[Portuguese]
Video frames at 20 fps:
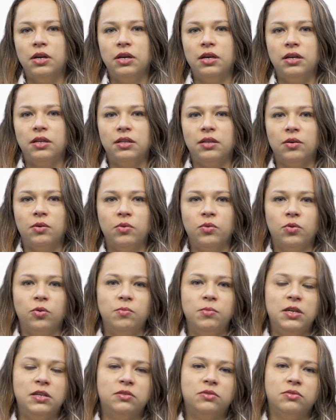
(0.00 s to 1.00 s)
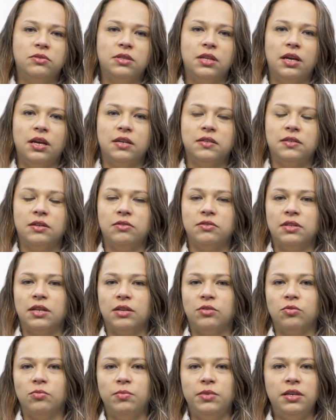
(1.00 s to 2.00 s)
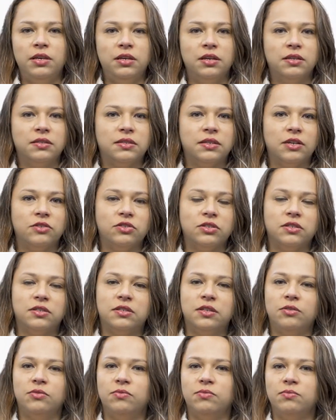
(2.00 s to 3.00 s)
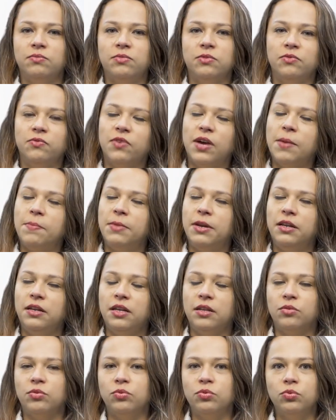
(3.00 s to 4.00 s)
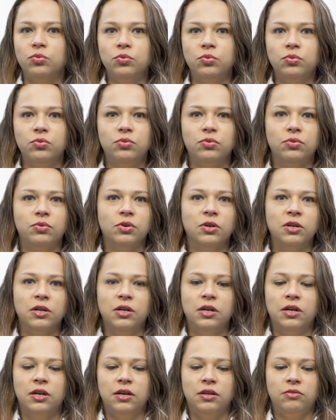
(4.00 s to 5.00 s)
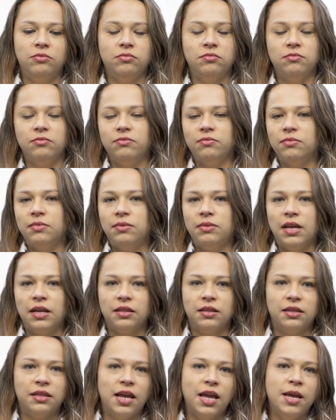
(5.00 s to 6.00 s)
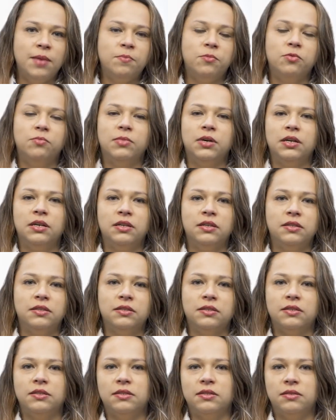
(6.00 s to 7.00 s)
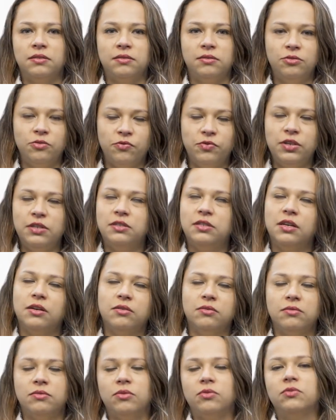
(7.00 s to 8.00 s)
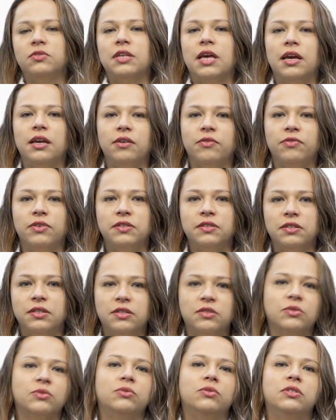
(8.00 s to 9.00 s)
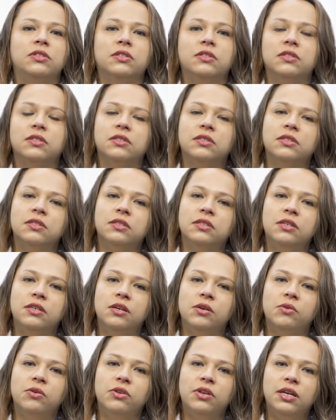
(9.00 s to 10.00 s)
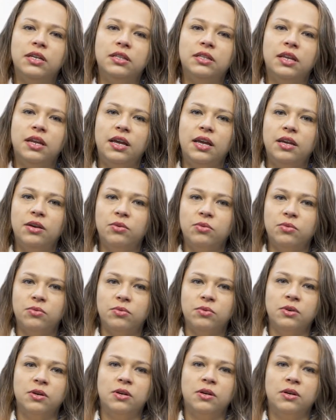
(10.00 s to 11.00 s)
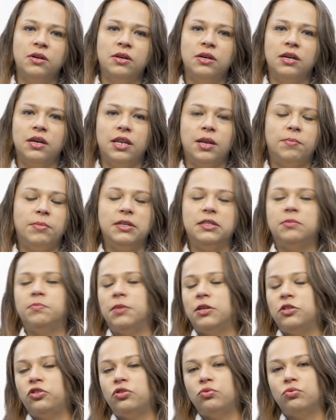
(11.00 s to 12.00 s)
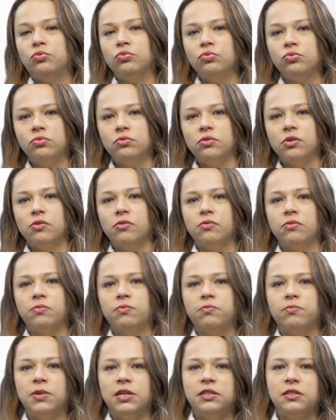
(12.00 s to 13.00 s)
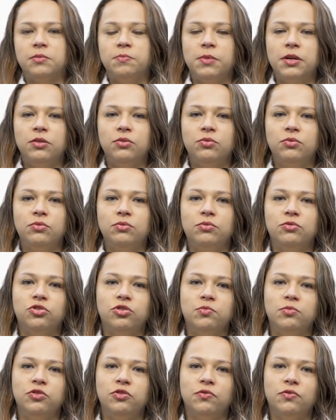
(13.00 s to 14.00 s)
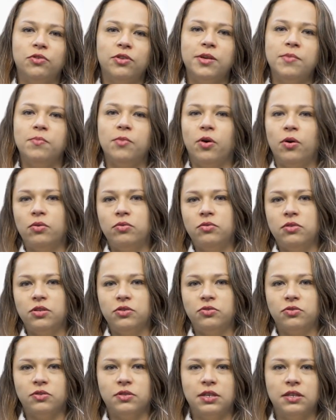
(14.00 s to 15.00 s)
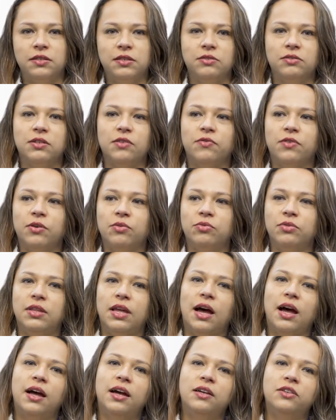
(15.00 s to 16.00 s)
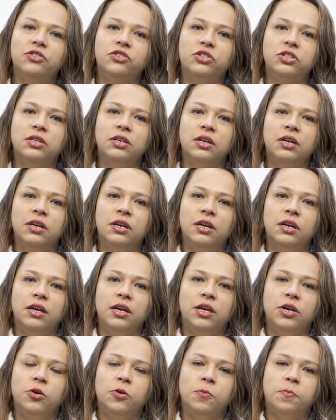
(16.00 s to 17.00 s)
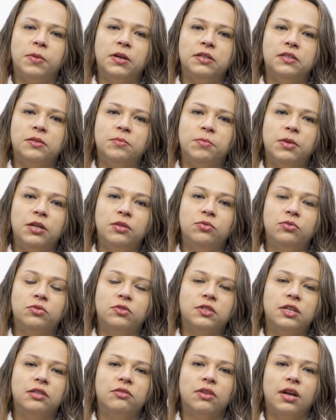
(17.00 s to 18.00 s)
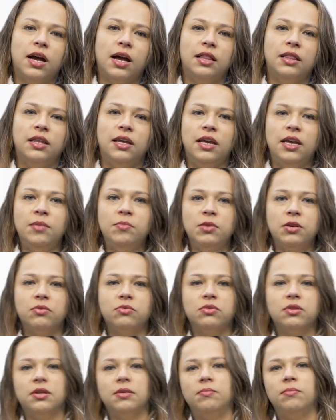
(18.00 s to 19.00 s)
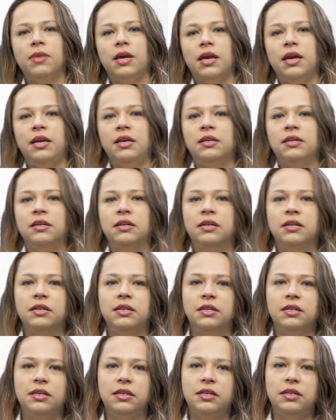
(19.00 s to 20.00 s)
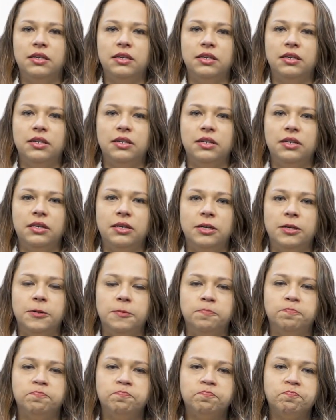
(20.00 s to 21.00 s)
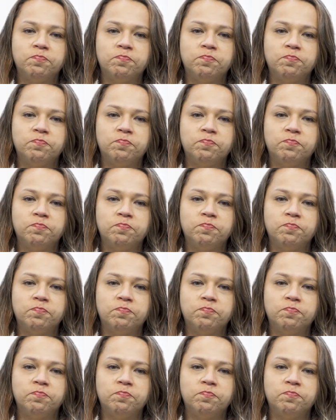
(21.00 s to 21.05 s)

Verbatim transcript: Então, no começo tem as aulas de anatomia, você acha que você não vai aprender tudo, não dá tempo, mas no fim você consegue fazer as coisas. E quando eu entrei, eu queria participar de tudo. Eu participei do, do time de voleibol durante os seis anos da faculdade, eu participei do centro acadêmico também. E,